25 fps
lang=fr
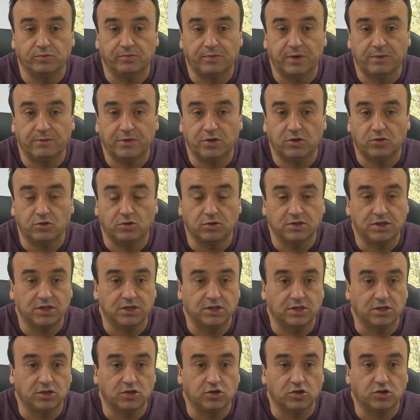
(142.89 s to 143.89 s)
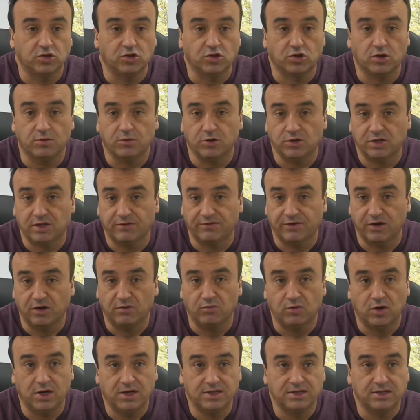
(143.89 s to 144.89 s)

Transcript: permettre de conseiller, c'est ce que je commence à faire moi,